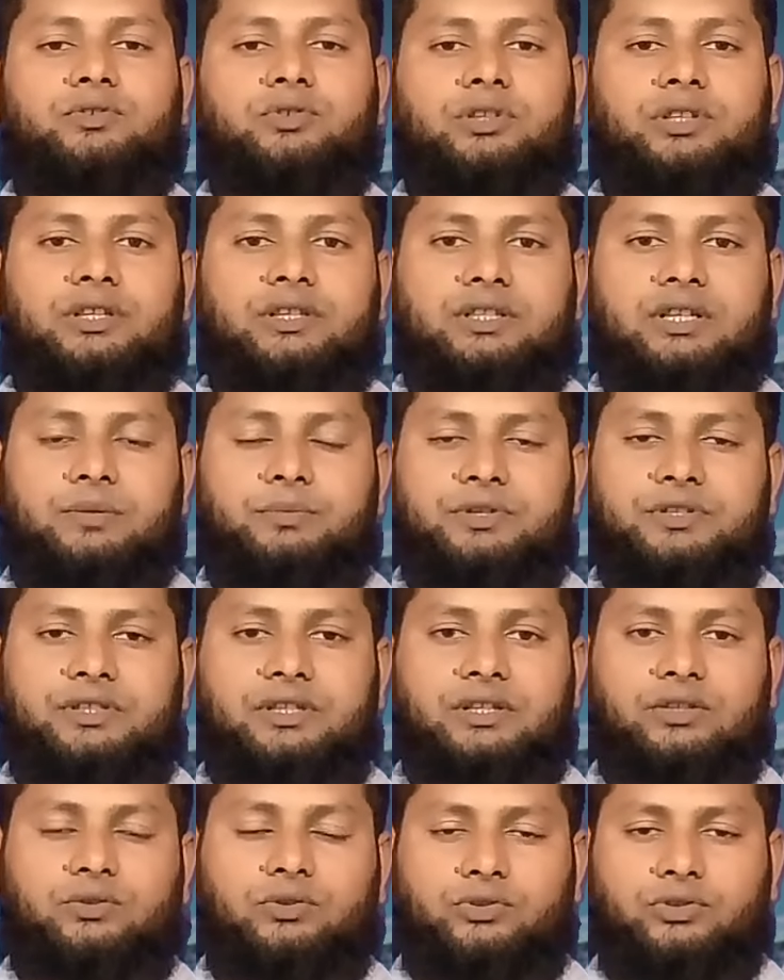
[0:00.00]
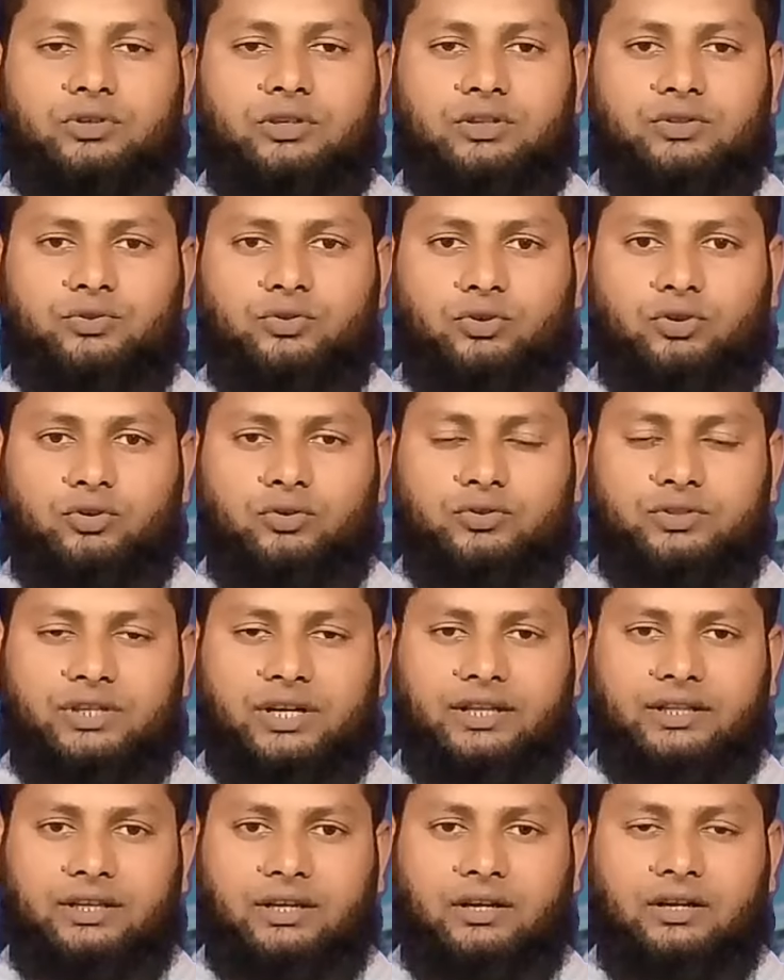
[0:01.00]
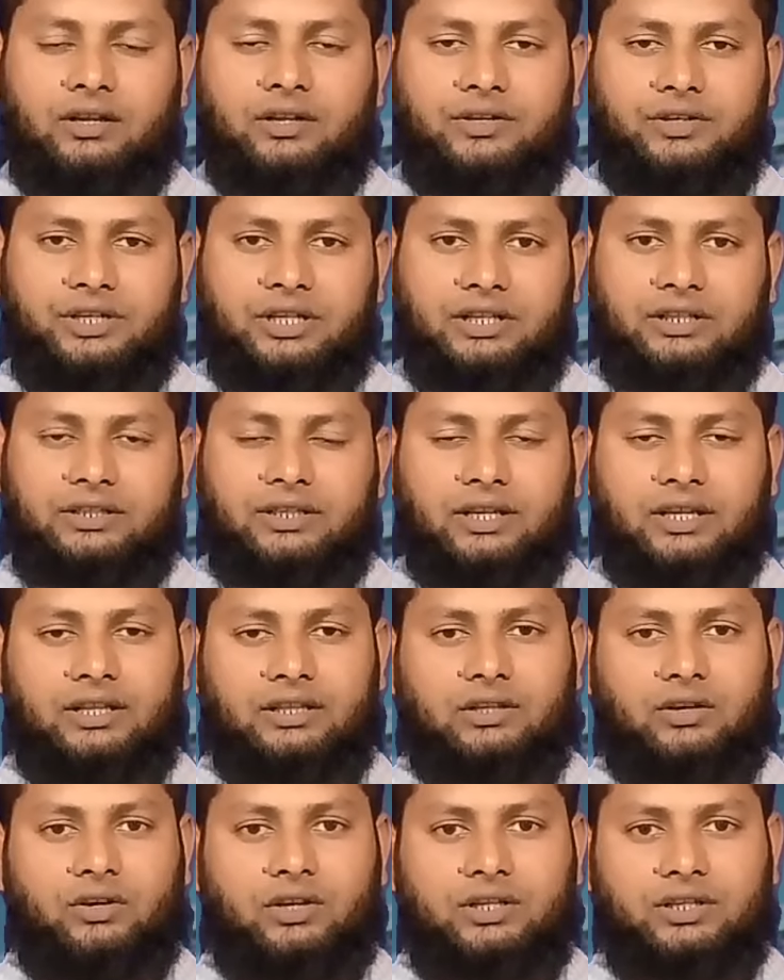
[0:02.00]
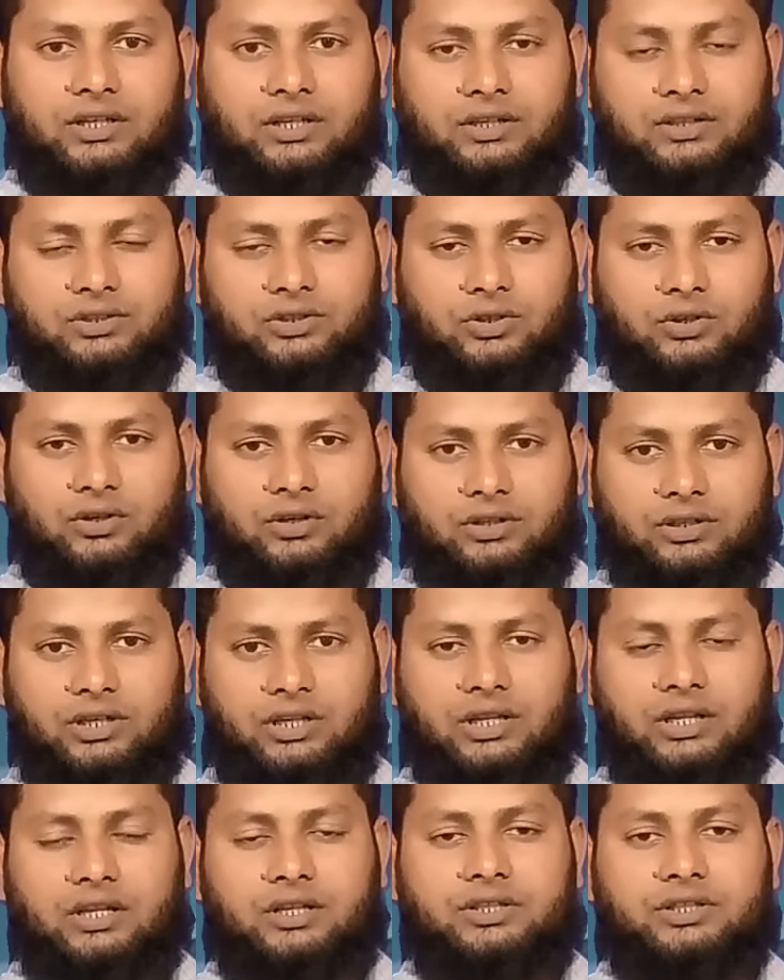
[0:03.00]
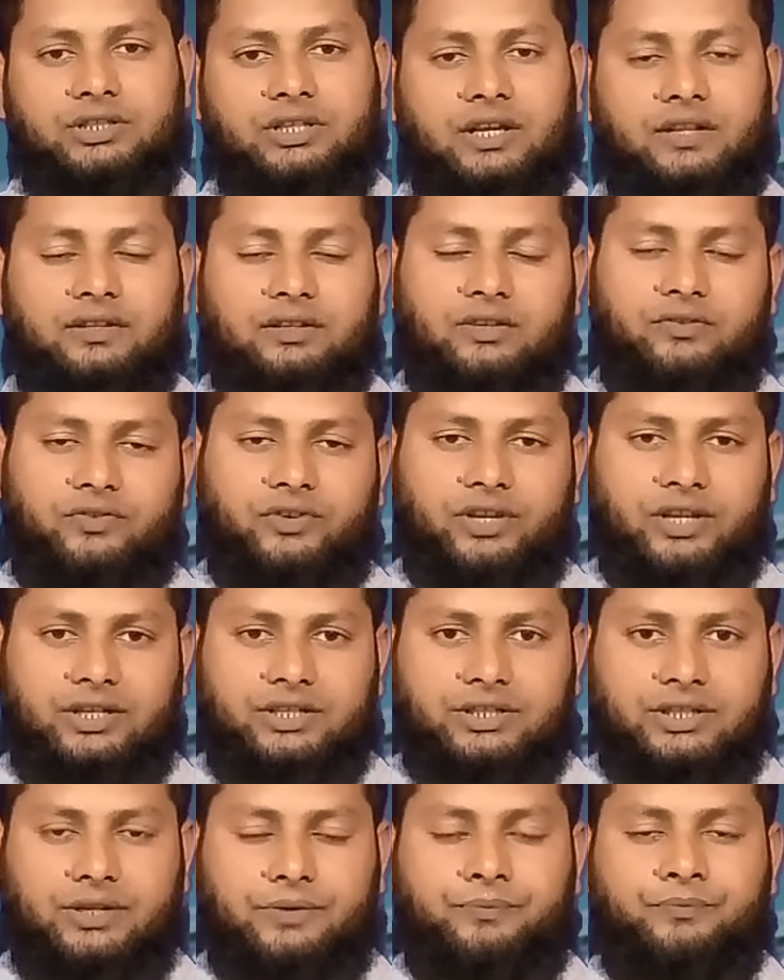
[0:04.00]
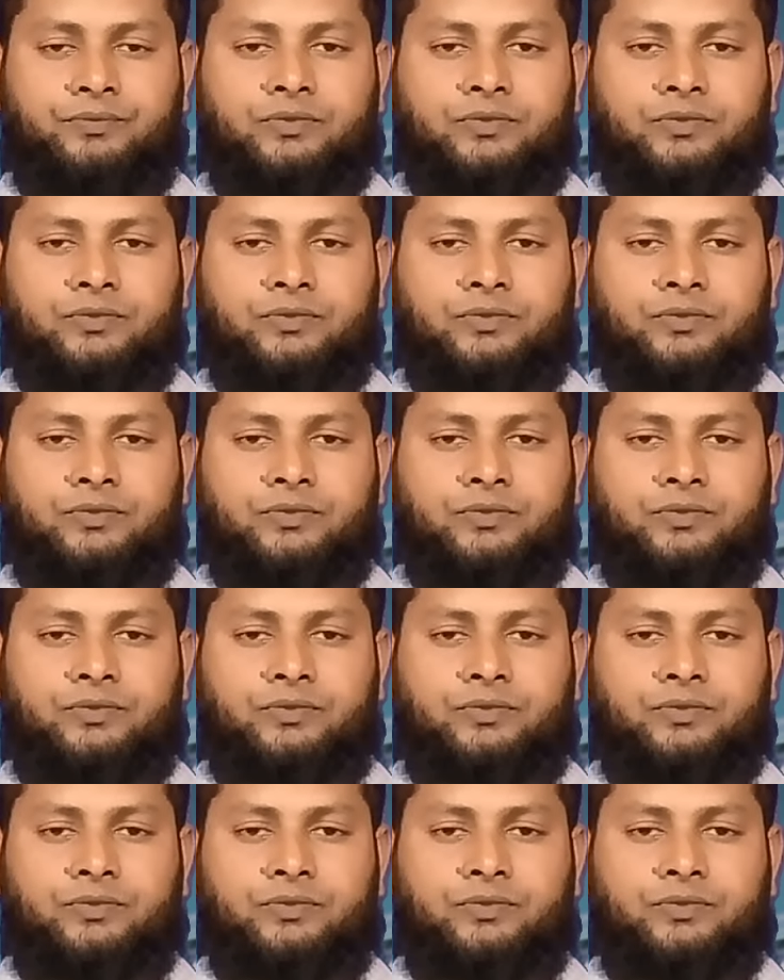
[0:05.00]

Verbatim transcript: যদি স্বামী স্ত্রী দুইজনের যৌন চাহিদা ঠিক থাকে তাহলে সংসারে শান্তি ফিরে আসে